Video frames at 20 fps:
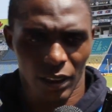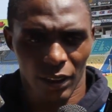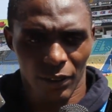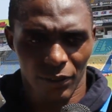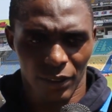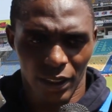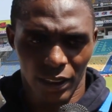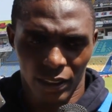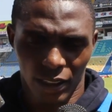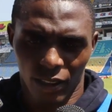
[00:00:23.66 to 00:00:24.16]
a
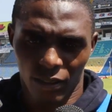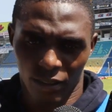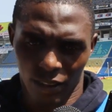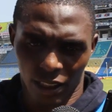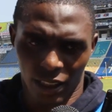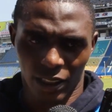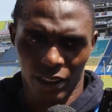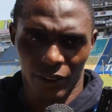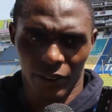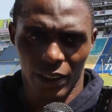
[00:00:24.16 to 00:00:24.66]
enfrentar a un
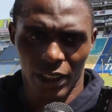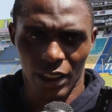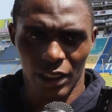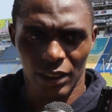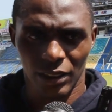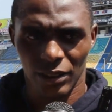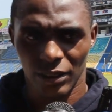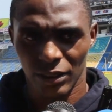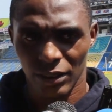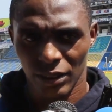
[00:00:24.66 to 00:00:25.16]
gran rival,
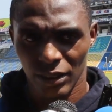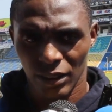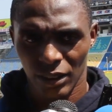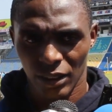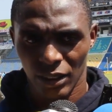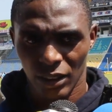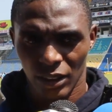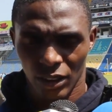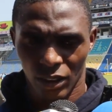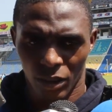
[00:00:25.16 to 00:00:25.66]

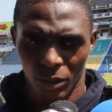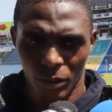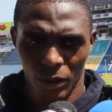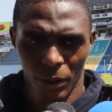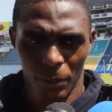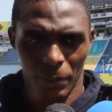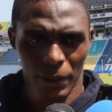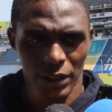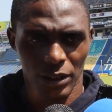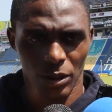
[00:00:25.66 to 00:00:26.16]
como
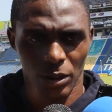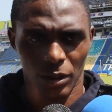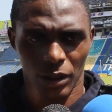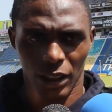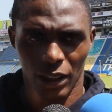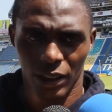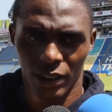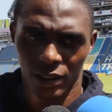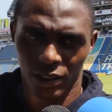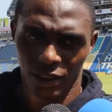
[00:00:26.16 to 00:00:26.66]
la
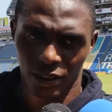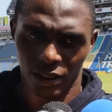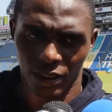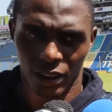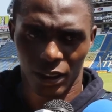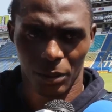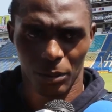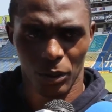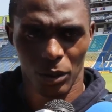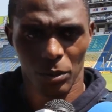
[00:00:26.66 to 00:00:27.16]
Pachuca,
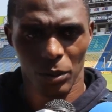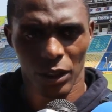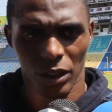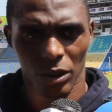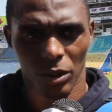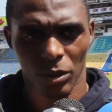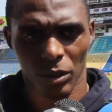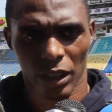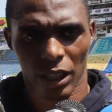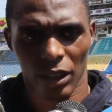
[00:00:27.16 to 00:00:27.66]
tiene muy
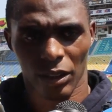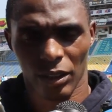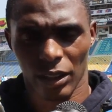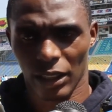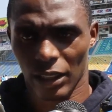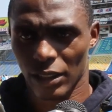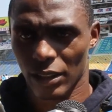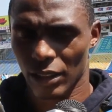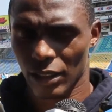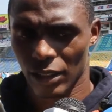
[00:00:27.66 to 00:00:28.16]
buenos
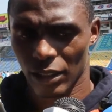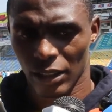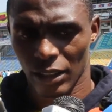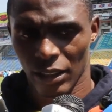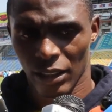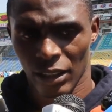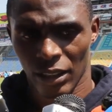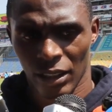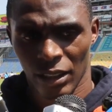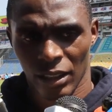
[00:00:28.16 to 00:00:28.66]
jugadores.
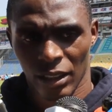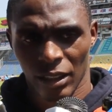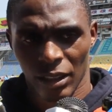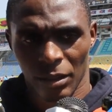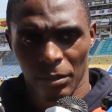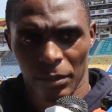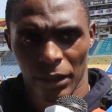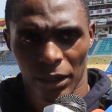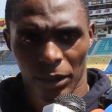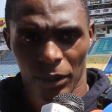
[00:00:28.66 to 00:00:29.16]

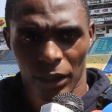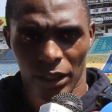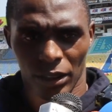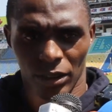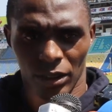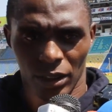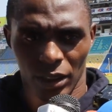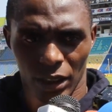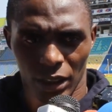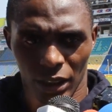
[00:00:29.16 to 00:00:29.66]
Pero
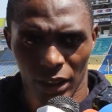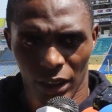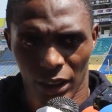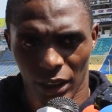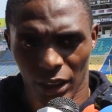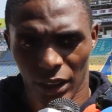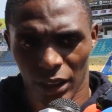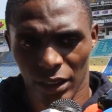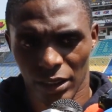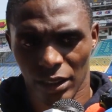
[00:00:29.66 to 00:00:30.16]
bueno,
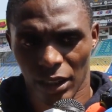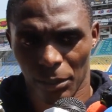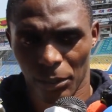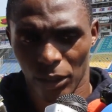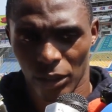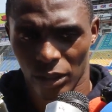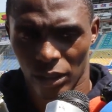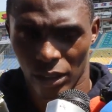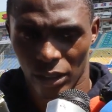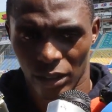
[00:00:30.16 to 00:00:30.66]
eh,
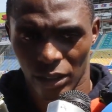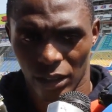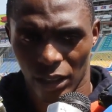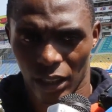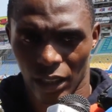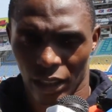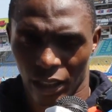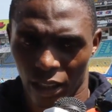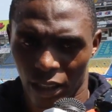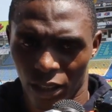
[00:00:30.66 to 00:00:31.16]
estamos
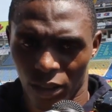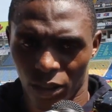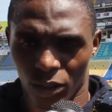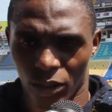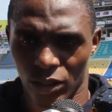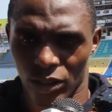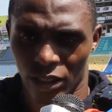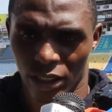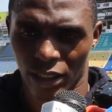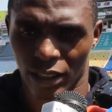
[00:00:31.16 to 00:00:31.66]
tranquilos,
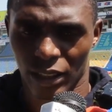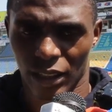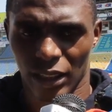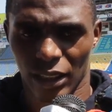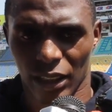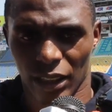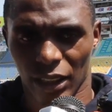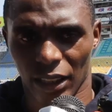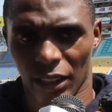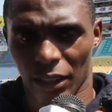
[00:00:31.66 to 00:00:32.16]
conscientes
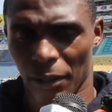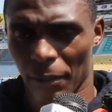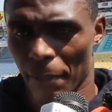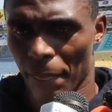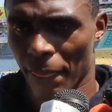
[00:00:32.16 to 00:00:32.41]
de que